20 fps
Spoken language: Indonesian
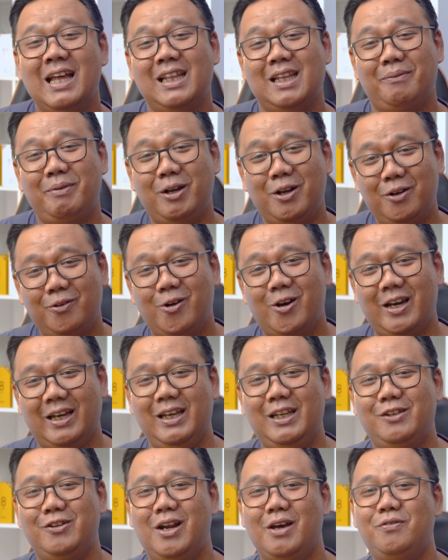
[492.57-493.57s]
tapi don't
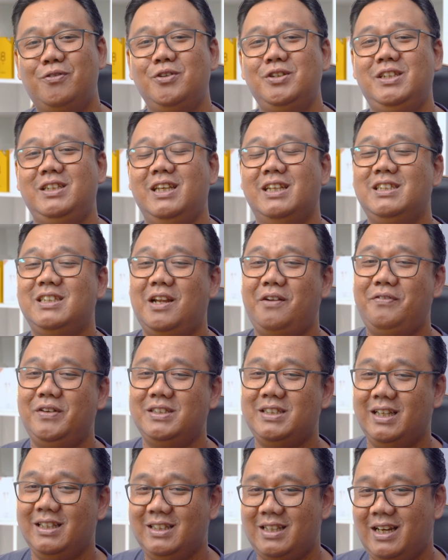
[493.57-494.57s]
worry, itulah fungsinya
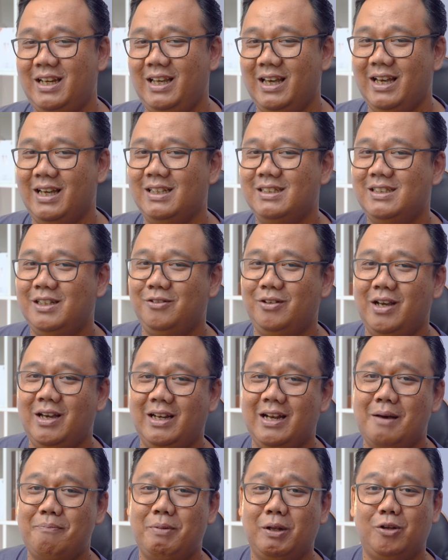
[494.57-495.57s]
service center ya. Saya udah
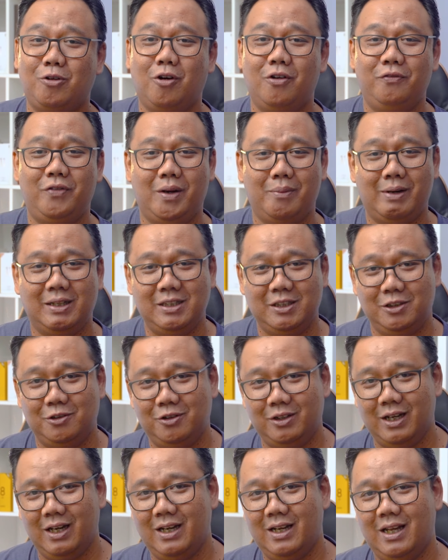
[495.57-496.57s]
dapat konfirmasi
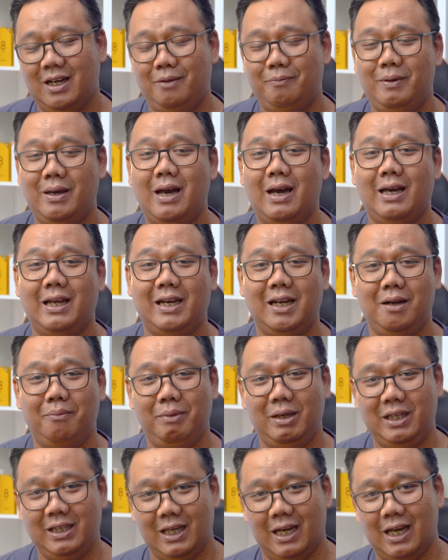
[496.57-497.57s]
juga dari pihak
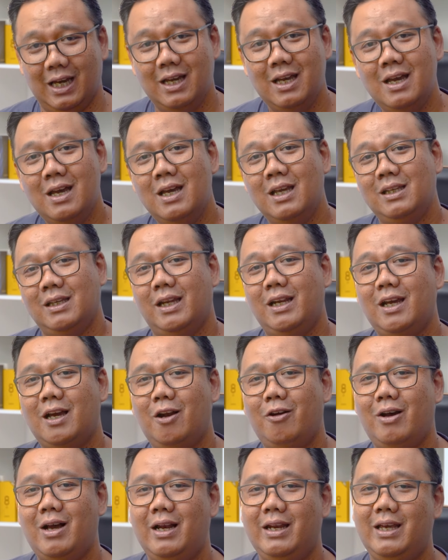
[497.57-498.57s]
Realme-nya. Jadi
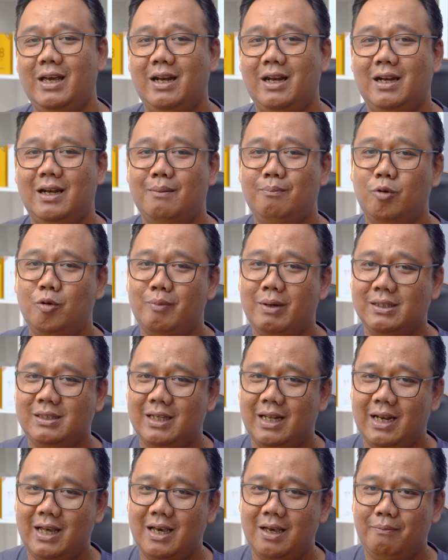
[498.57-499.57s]
kalau kalian nemu
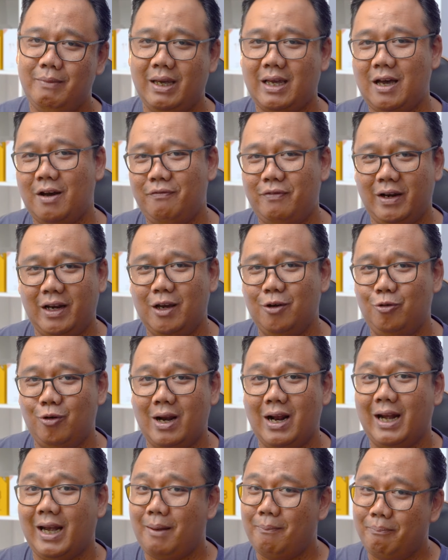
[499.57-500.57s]
masalah back cover yang
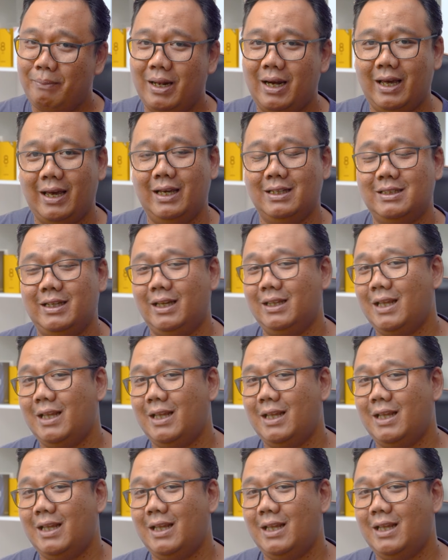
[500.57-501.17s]
kurang nempel kayak saya